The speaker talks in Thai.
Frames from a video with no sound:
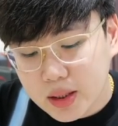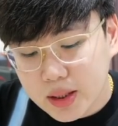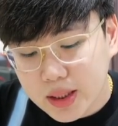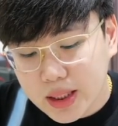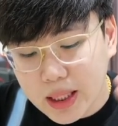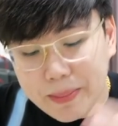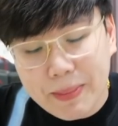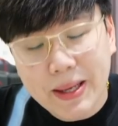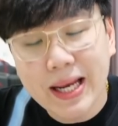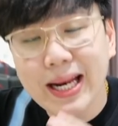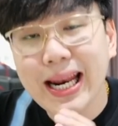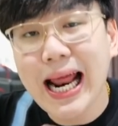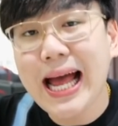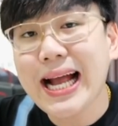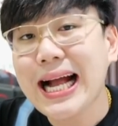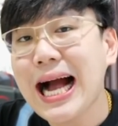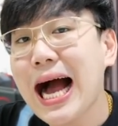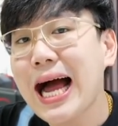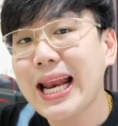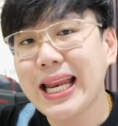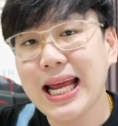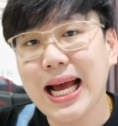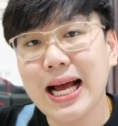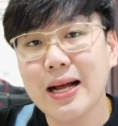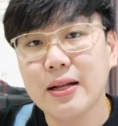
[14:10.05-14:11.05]
จะมีรายการ
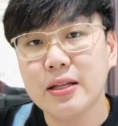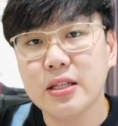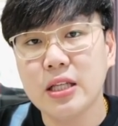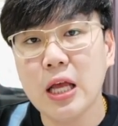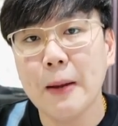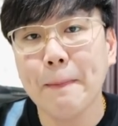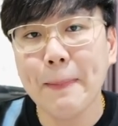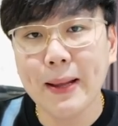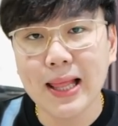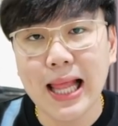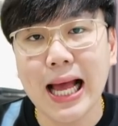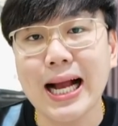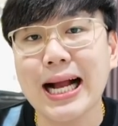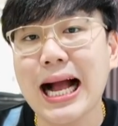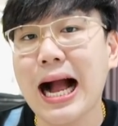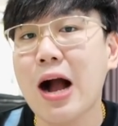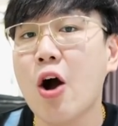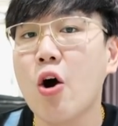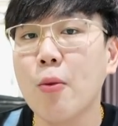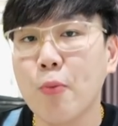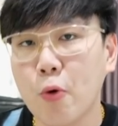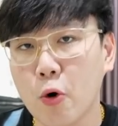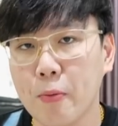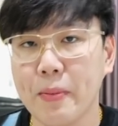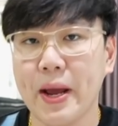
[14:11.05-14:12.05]
เนี้ยที่เป็นรายการข
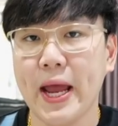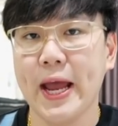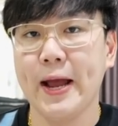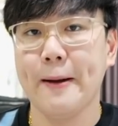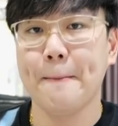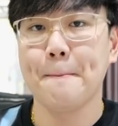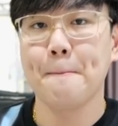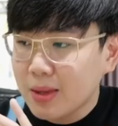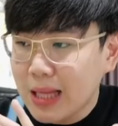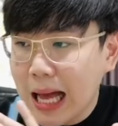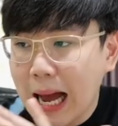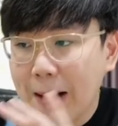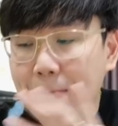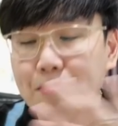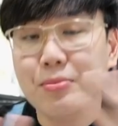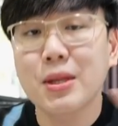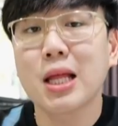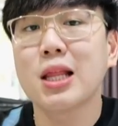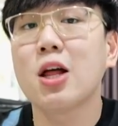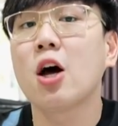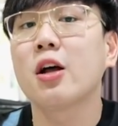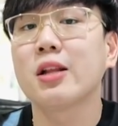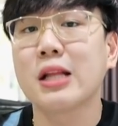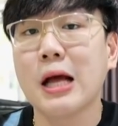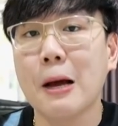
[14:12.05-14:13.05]
องผมเองทำต
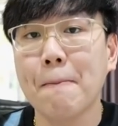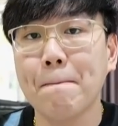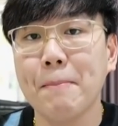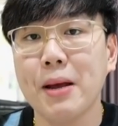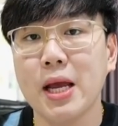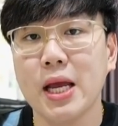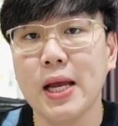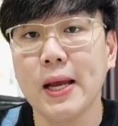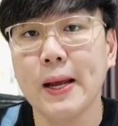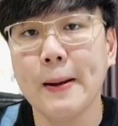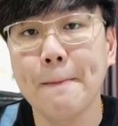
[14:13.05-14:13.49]
ลอดทั้งปี